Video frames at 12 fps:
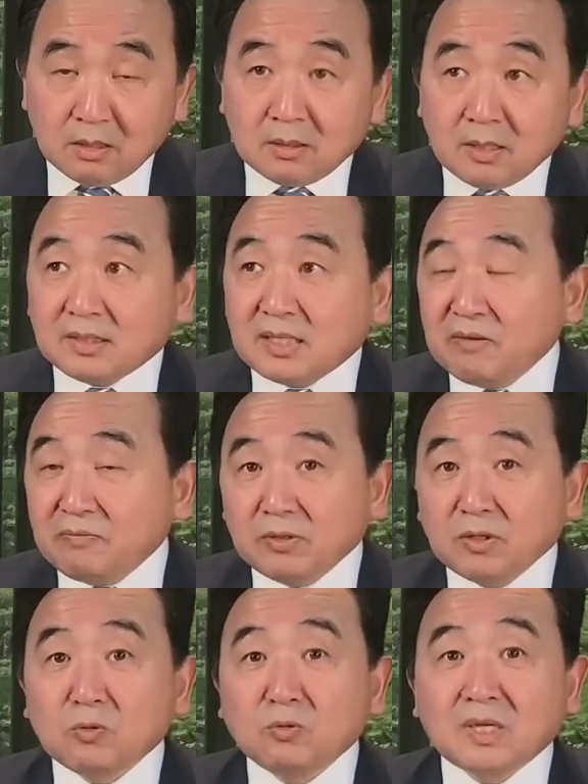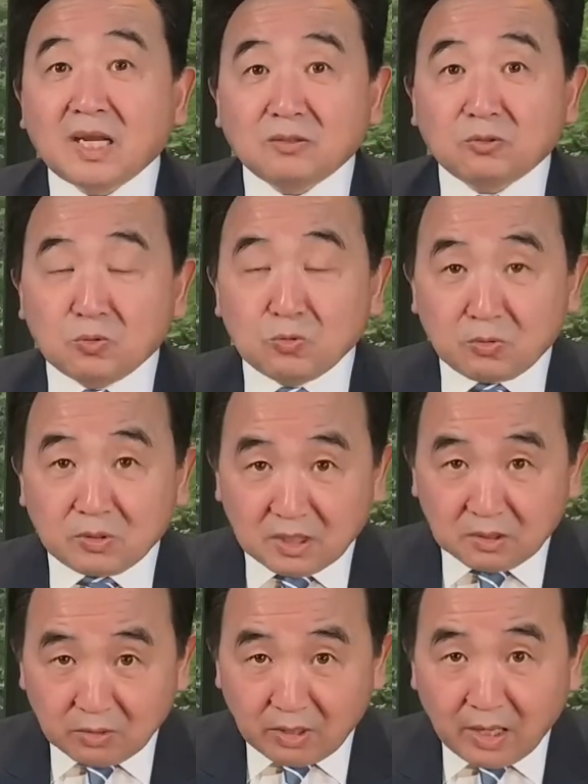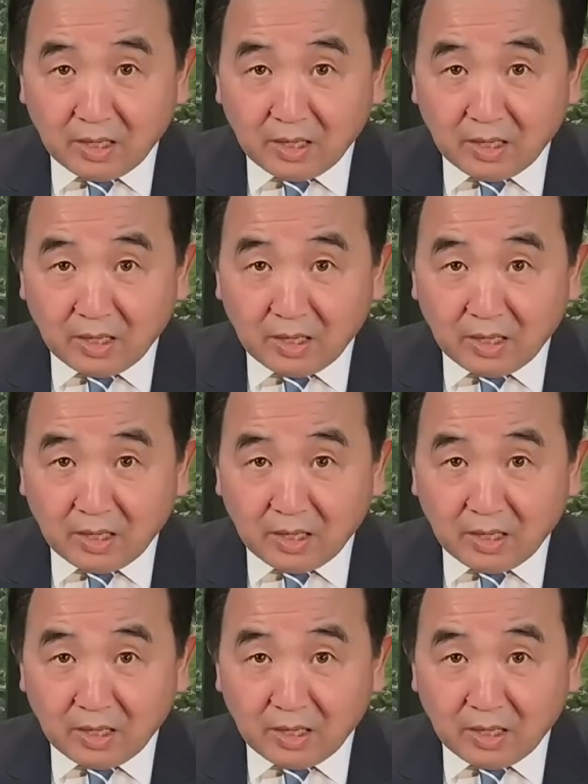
他颠覆了共产中共政权。